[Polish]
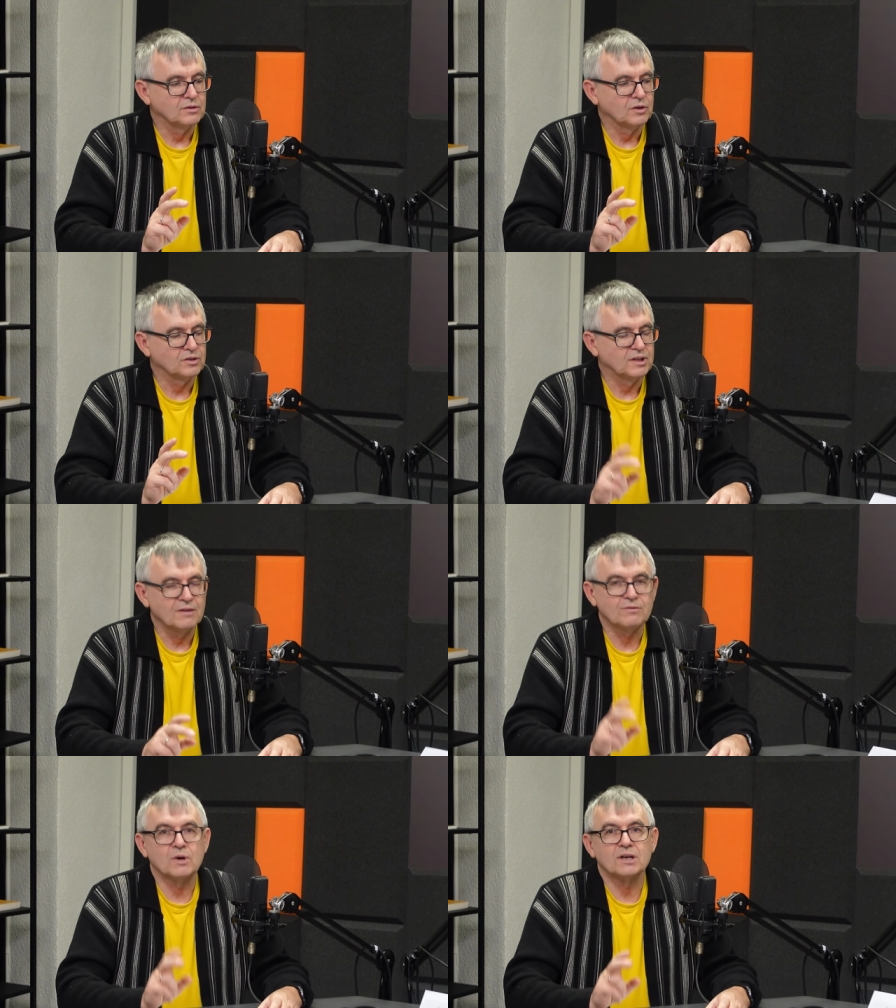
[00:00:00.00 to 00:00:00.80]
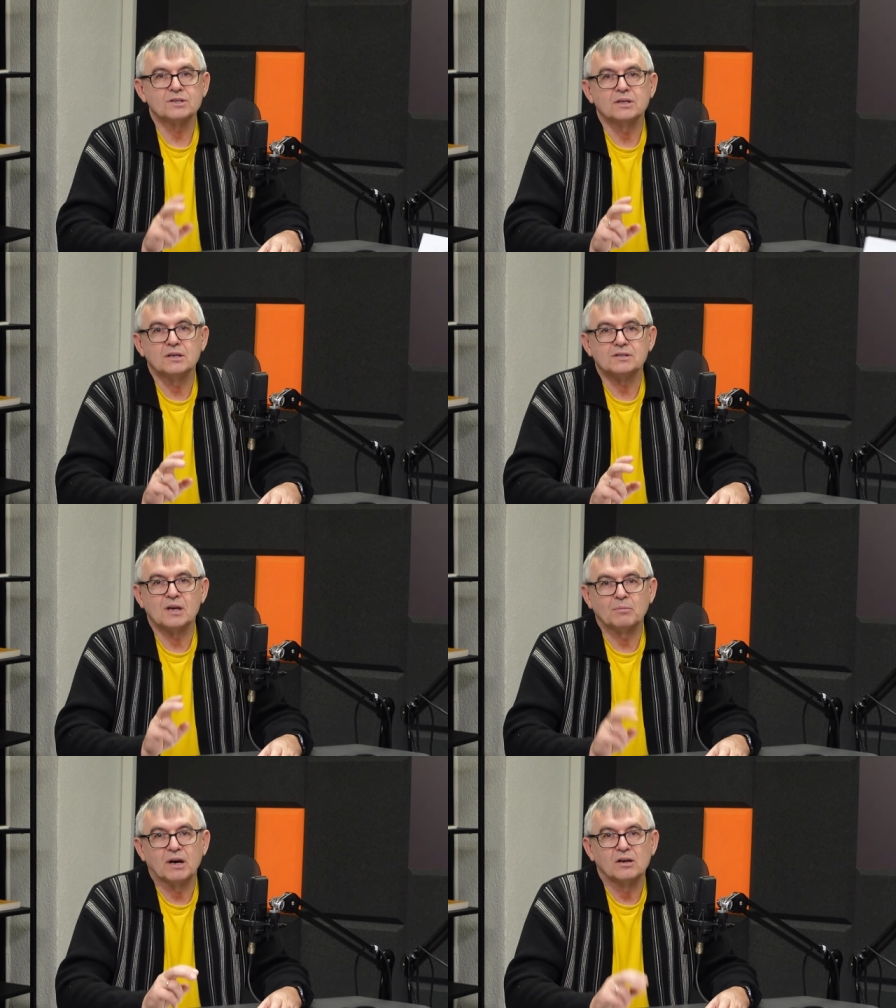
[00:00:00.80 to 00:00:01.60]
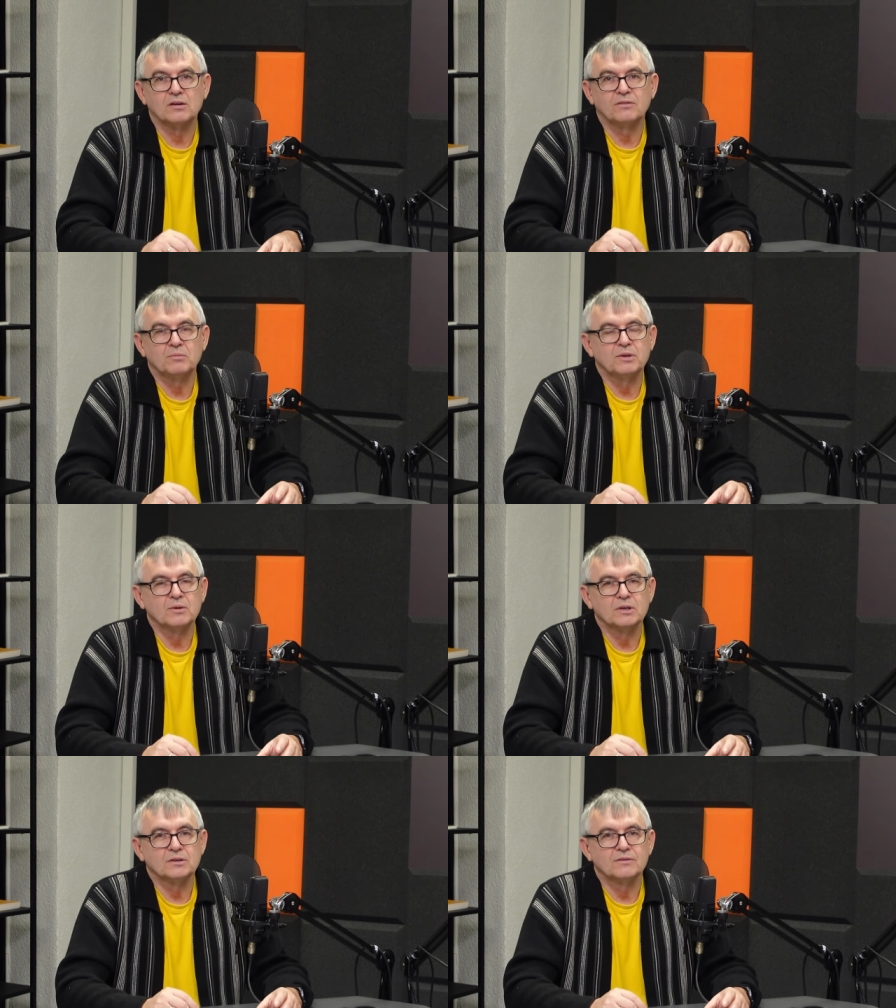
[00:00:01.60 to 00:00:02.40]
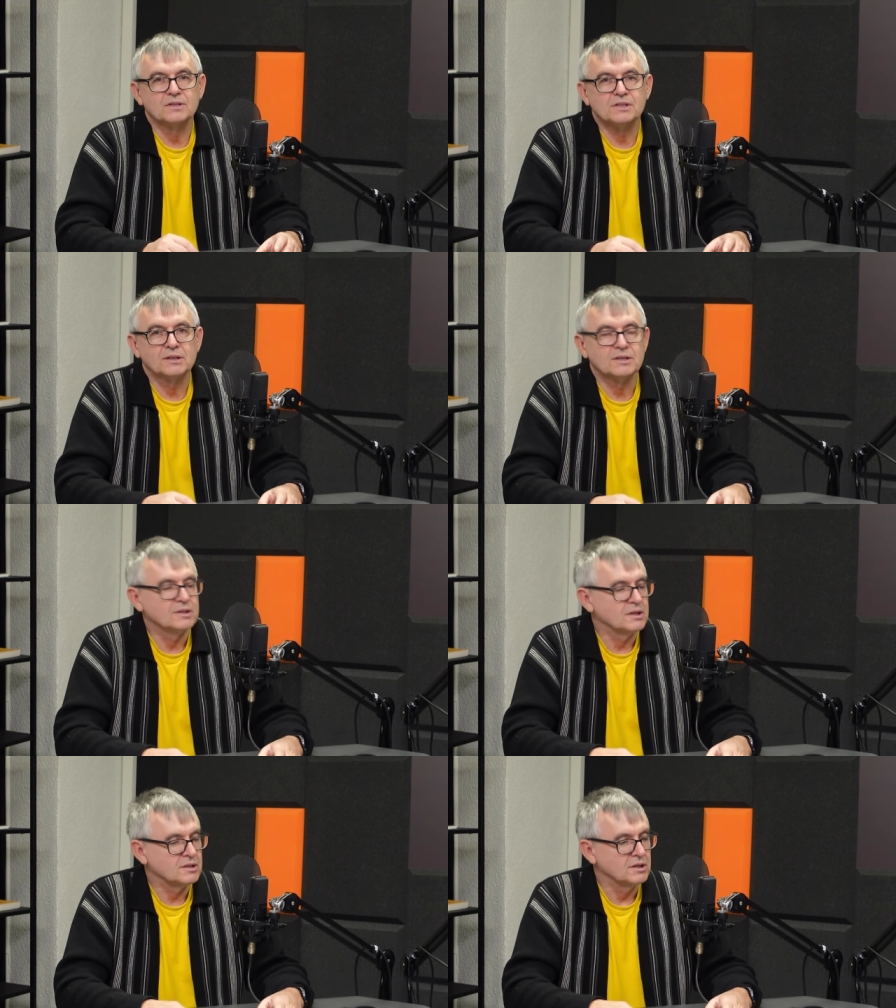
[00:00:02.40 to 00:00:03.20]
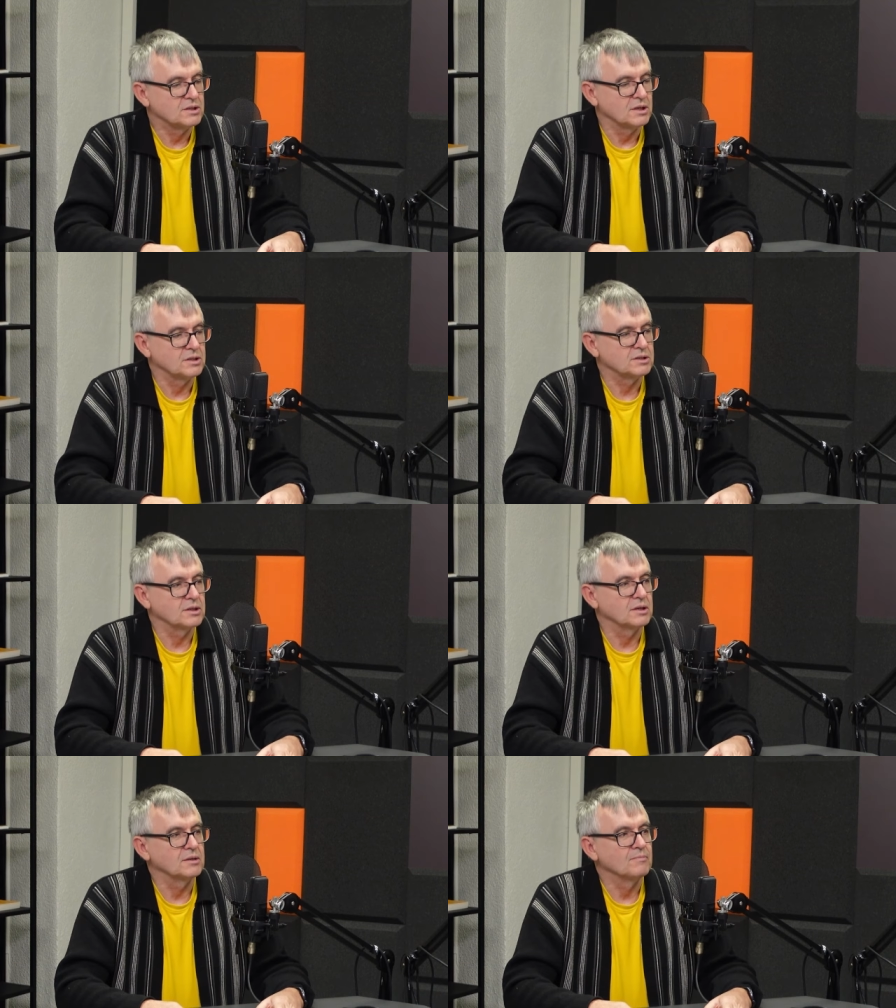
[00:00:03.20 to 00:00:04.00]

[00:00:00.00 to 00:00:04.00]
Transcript: to te właśnie zapachowe były odwiedzane znacznie częściej.